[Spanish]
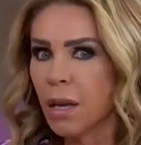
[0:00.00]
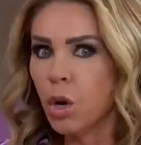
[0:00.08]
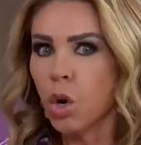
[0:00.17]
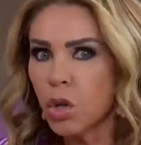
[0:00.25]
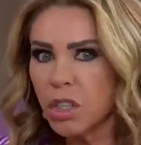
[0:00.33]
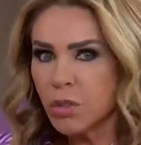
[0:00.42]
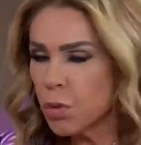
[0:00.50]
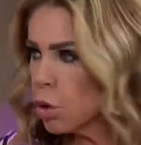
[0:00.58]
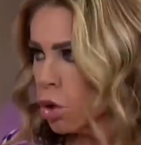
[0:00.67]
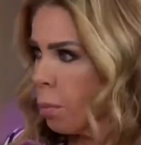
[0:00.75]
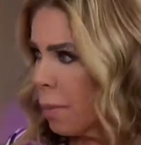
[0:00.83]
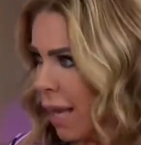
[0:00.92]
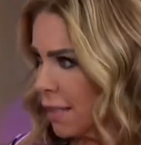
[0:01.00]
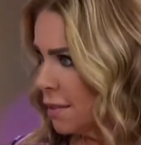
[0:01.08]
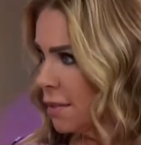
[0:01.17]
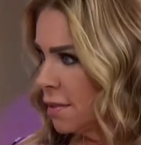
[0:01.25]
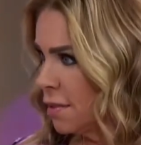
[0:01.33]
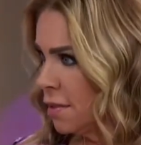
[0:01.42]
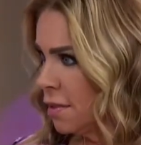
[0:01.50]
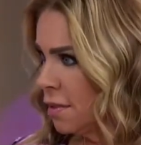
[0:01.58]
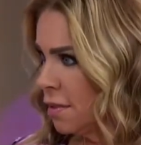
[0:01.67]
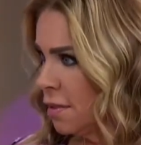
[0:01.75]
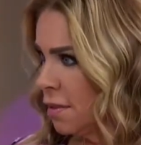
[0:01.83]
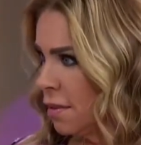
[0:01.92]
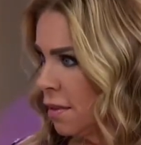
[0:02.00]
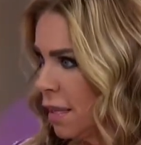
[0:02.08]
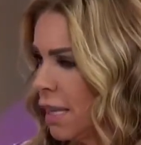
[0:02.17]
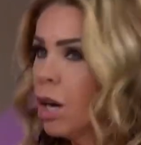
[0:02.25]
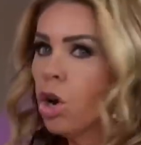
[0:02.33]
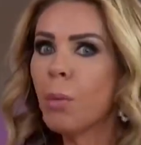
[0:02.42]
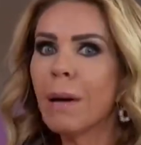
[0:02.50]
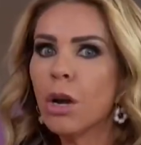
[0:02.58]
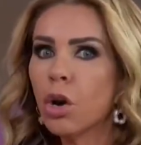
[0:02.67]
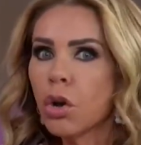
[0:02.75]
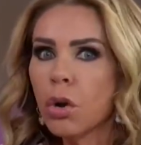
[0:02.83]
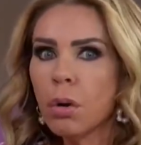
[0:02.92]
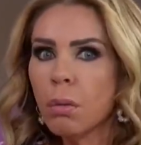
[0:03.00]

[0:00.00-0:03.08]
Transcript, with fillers: lo disfruto más y lo valoro